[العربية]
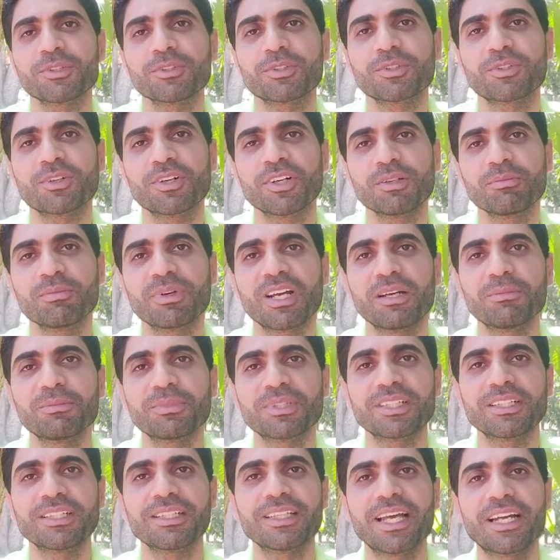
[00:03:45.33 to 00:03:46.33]
الانتقال بقى
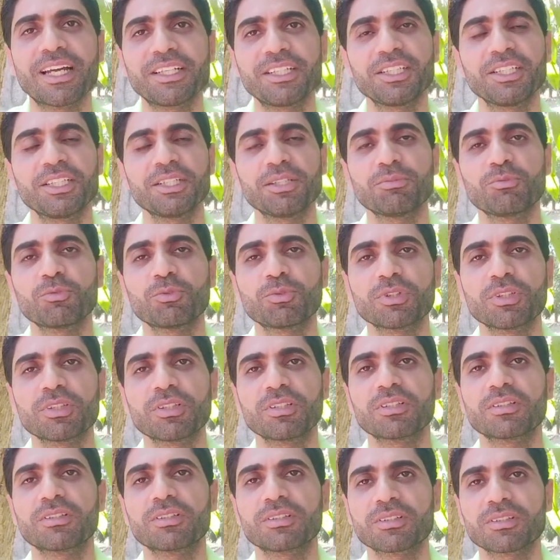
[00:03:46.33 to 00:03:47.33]
من النعيم
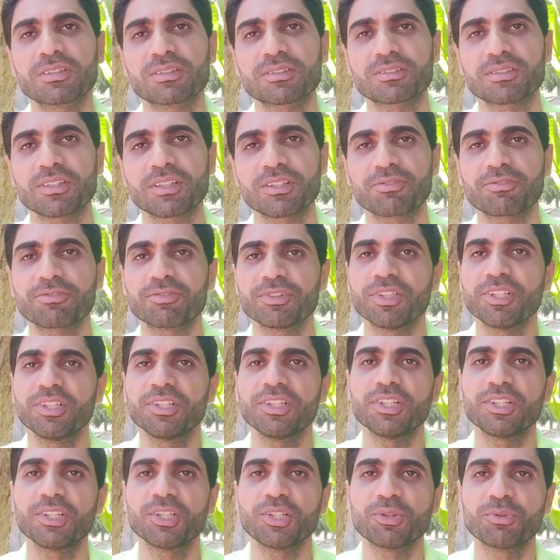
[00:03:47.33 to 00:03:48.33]

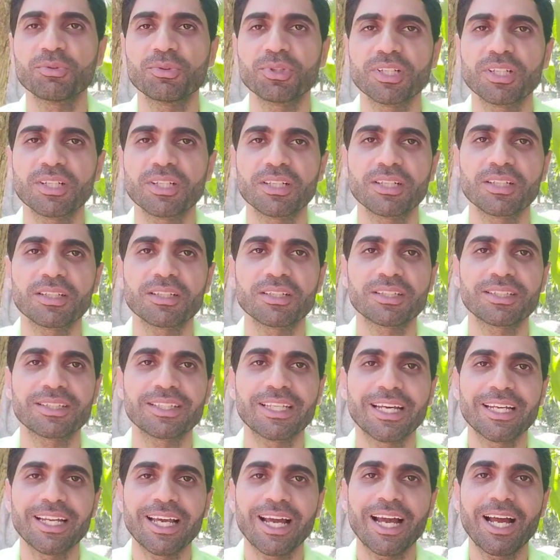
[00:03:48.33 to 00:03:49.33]
والترفيه
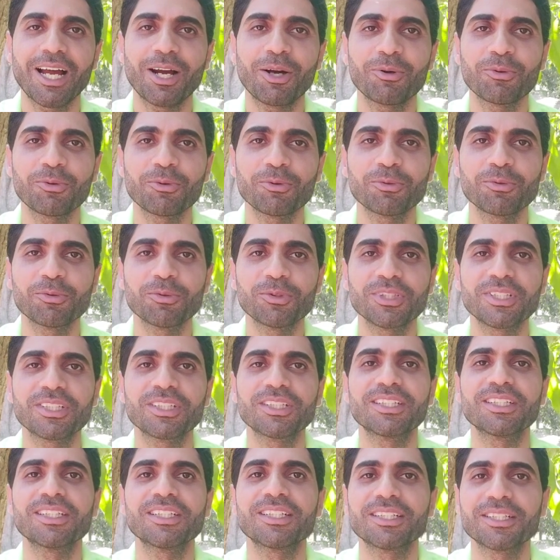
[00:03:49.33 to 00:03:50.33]
والدلع
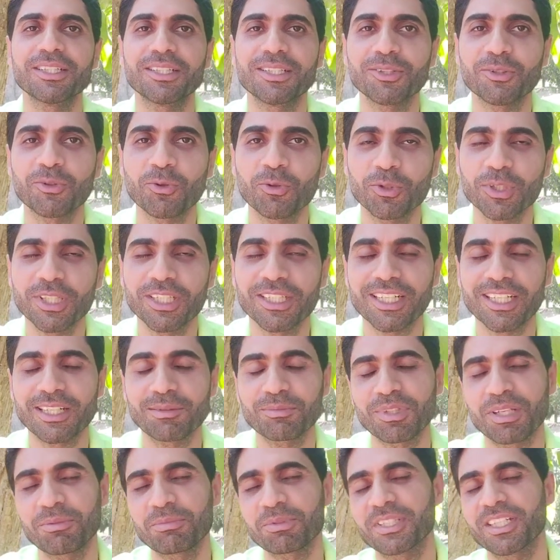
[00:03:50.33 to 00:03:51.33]
وكل
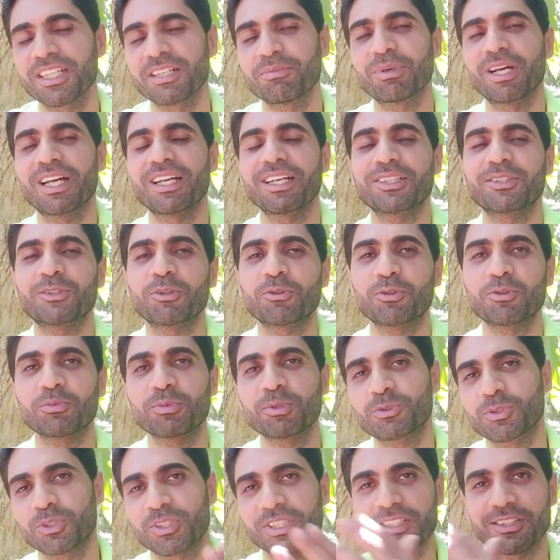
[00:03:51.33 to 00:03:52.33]
الكلام ده بيتنقل بقى
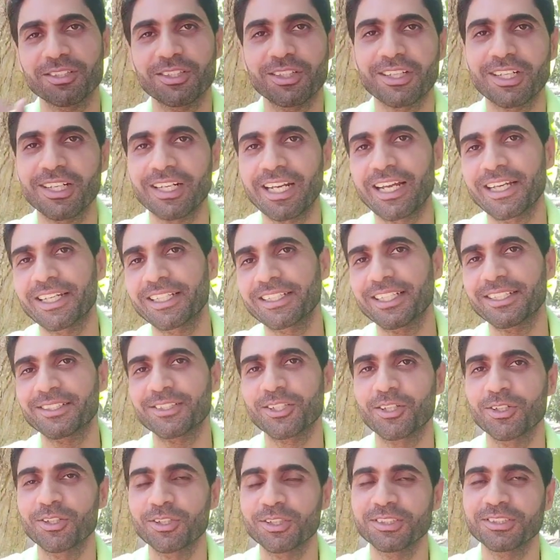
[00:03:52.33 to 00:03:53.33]
360 درجه لحياه
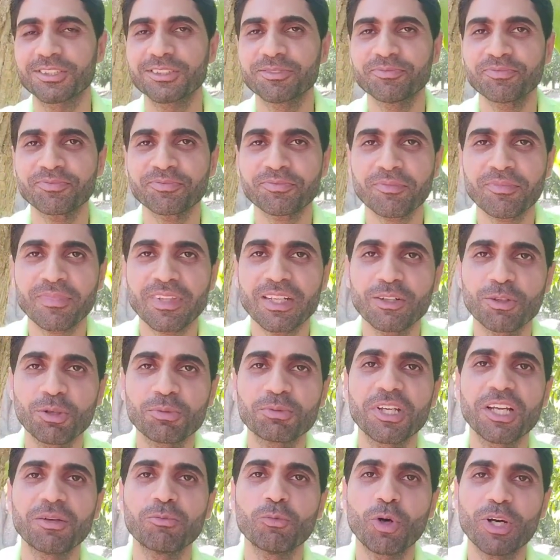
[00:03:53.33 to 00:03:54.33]
تانية خالص
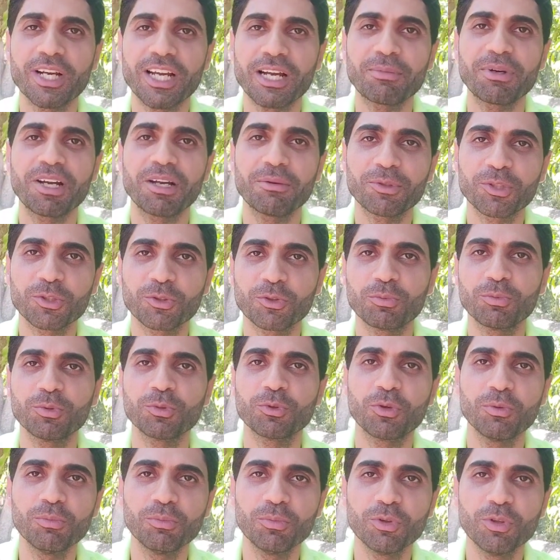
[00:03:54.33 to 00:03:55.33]
ويبدا المواجهه بقى بينه
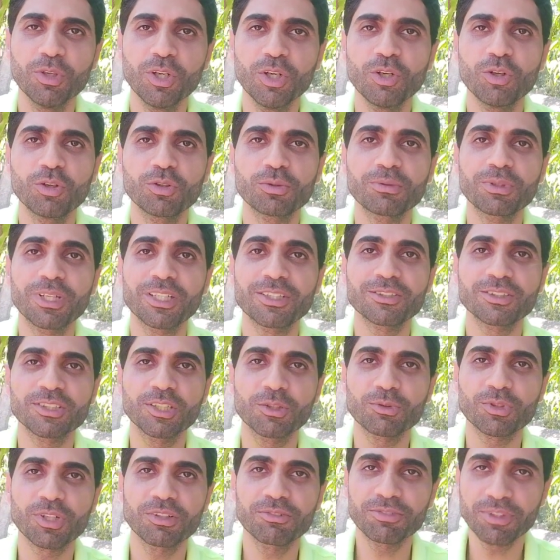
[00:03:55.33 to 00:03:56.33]
وبين امه ويبدا
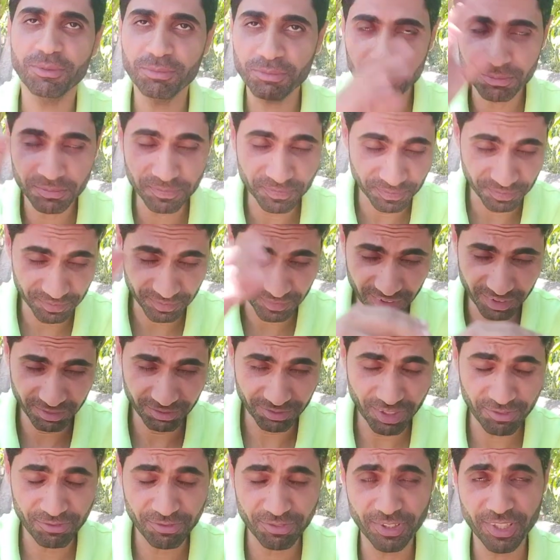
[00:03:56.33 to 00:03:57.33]
الثوره ف
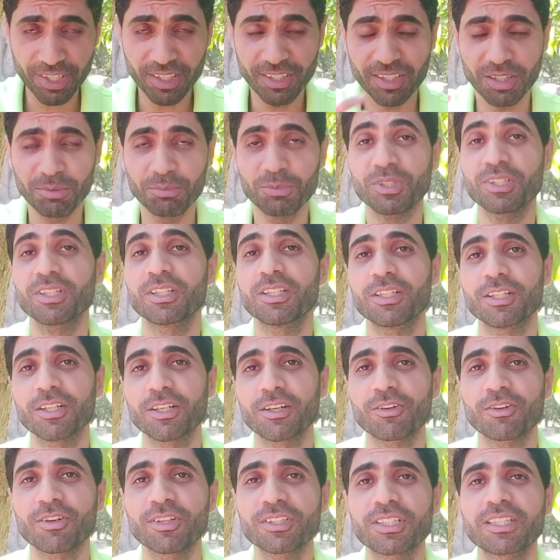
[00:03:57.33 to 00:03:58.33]
ففي هجره من
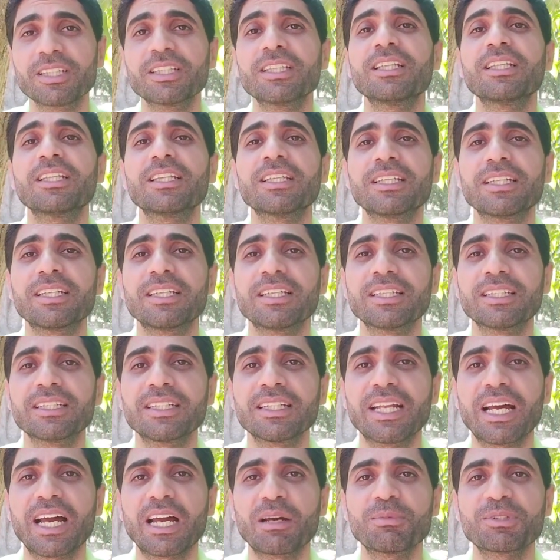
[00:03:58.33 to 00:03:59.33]
الهجرات
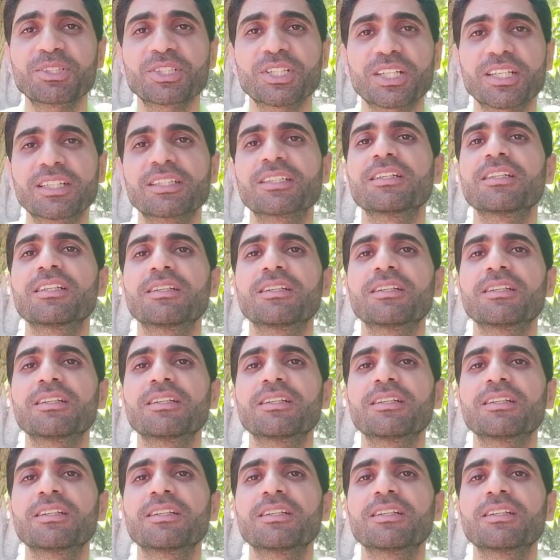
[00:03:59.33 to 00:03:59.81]
للحبشه كان